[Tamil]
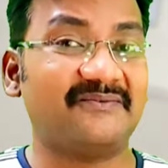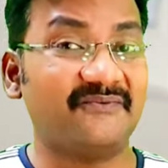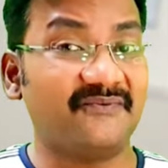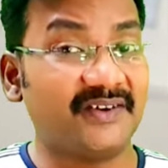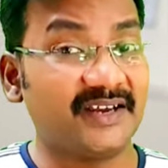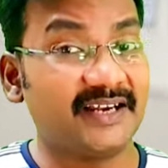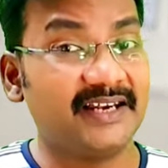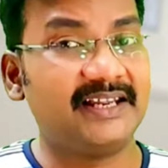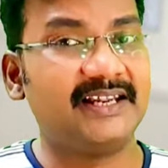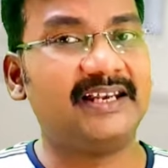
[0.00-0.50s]

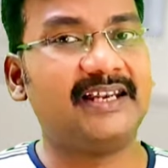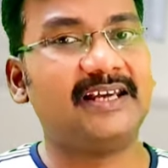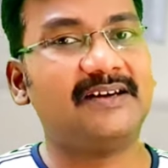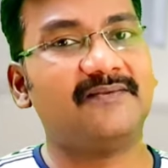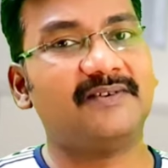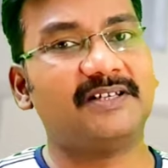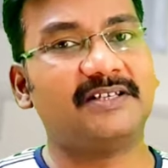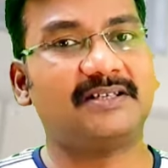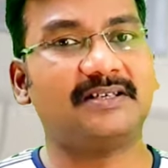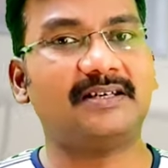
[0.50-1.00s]
வெளியிலே
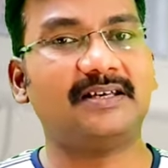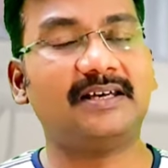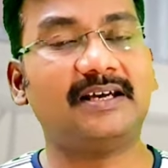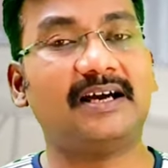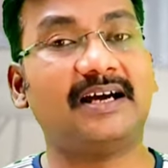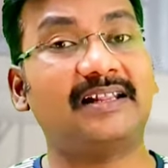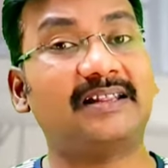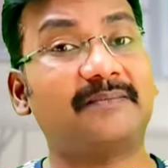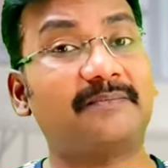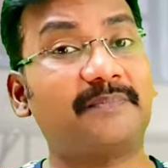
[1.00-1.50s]
வச்சு
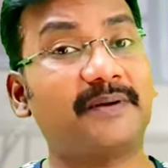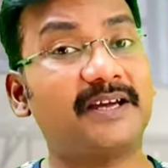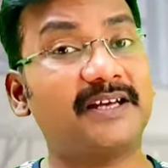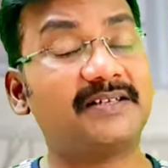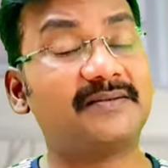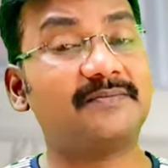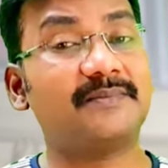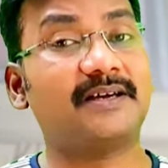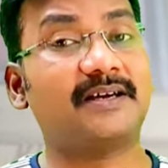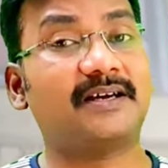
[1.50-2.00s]
அந்த
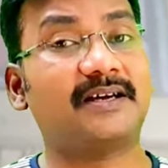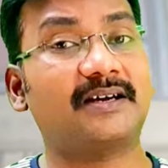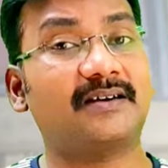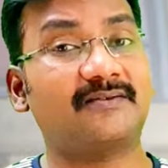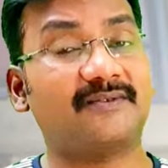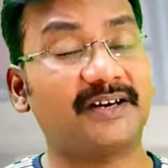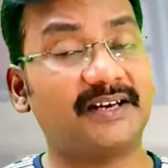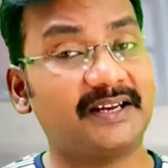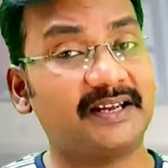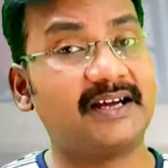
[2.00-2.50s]
பேஸ்மேக்கர்
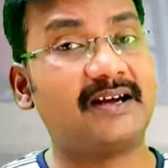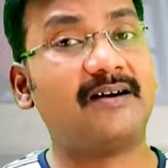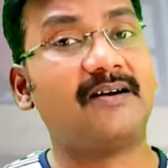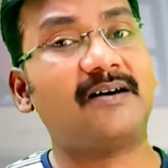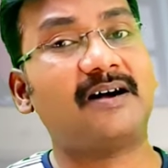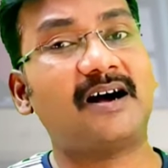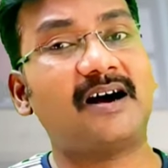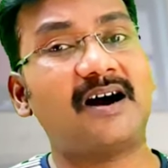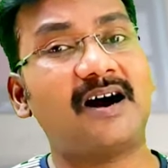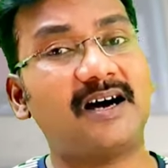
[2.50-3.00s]
வழியாக
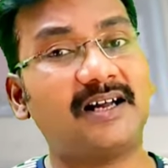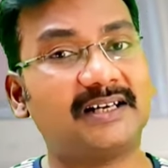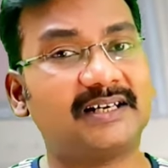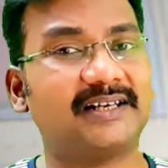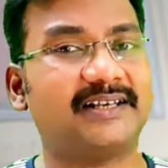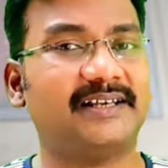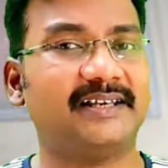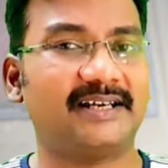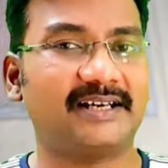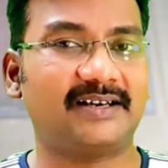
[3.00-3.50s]
ஹார்ட்டை
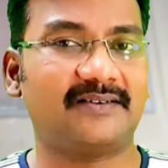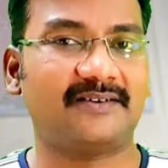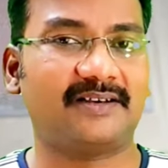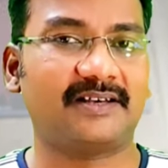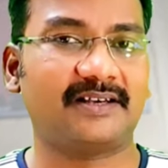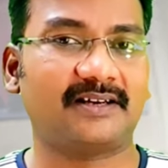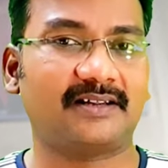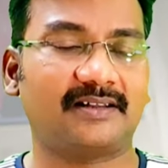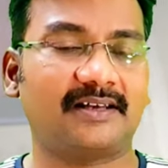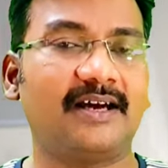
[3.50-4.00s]
இயக்க
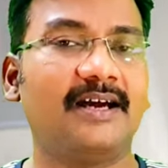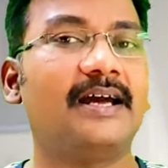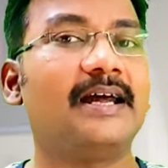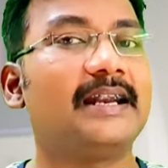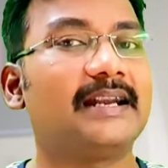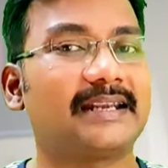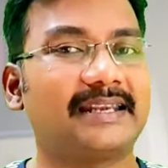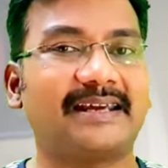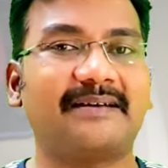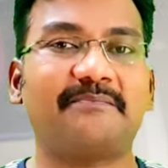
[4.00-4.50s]
வைக்கிறது தான்
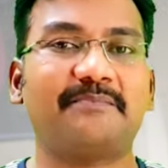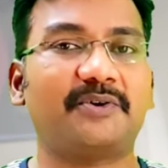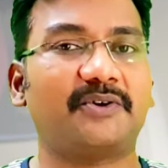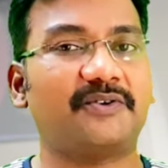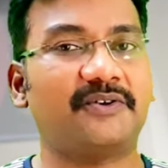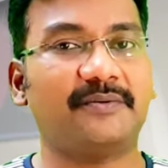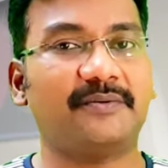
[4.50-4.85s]
டெம்பரரி